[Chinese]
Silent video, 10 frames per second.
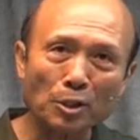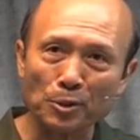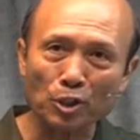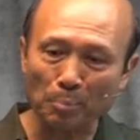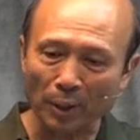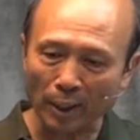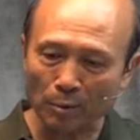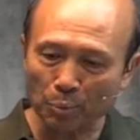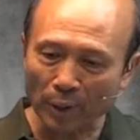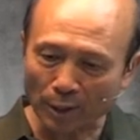是不是不
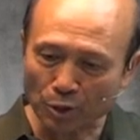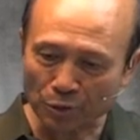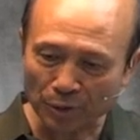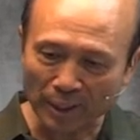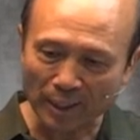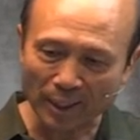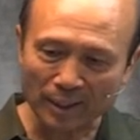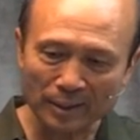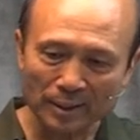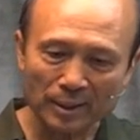能不能处理
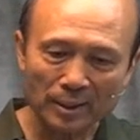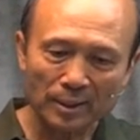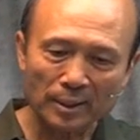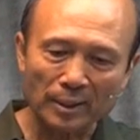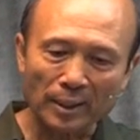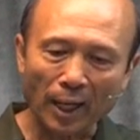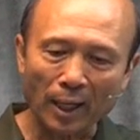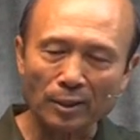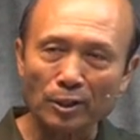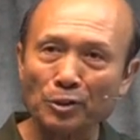了？
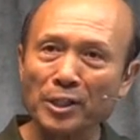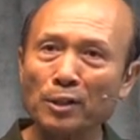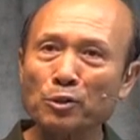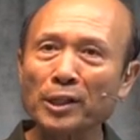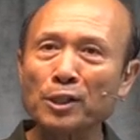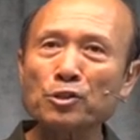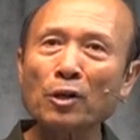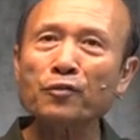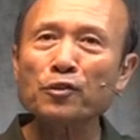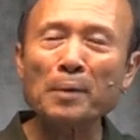啊，有些人对你
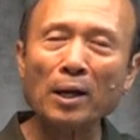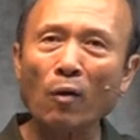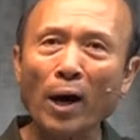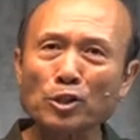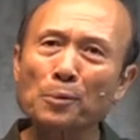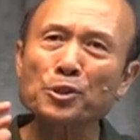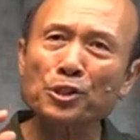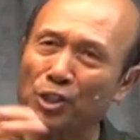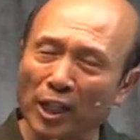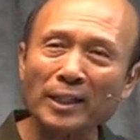说负面的话，是不
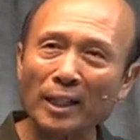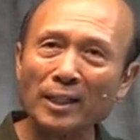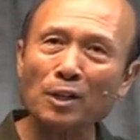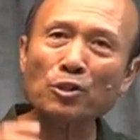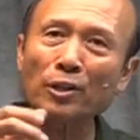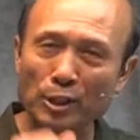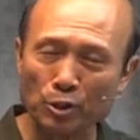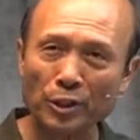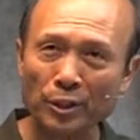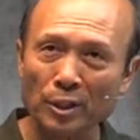是真的？他说你
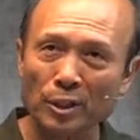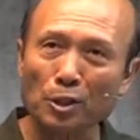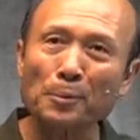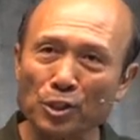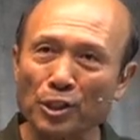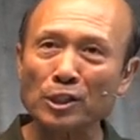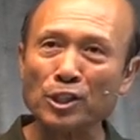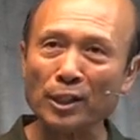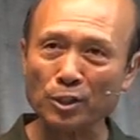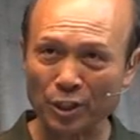蠢，是不是你
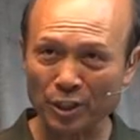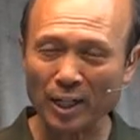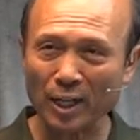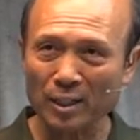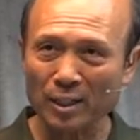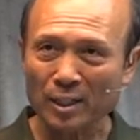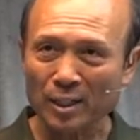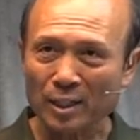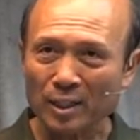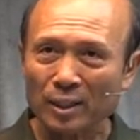真的蠢呢？
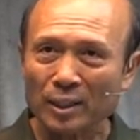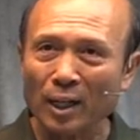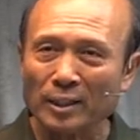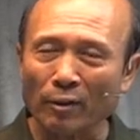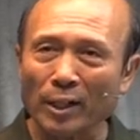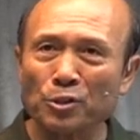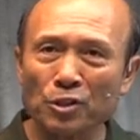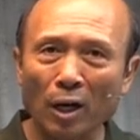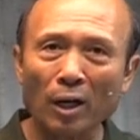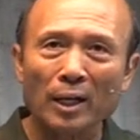他有人
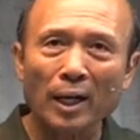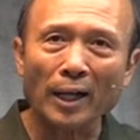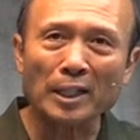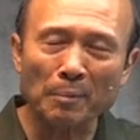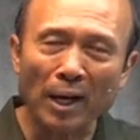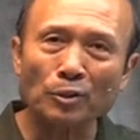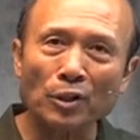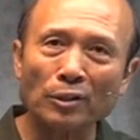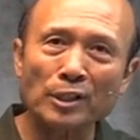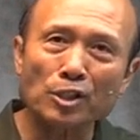说啊，你没有
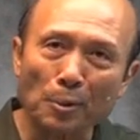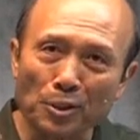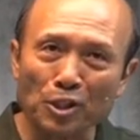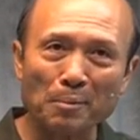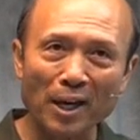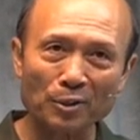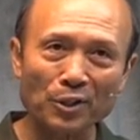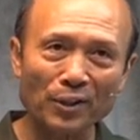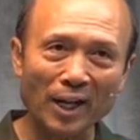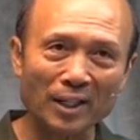用，你是不是没有
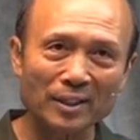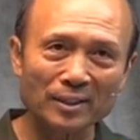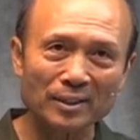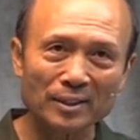用啊？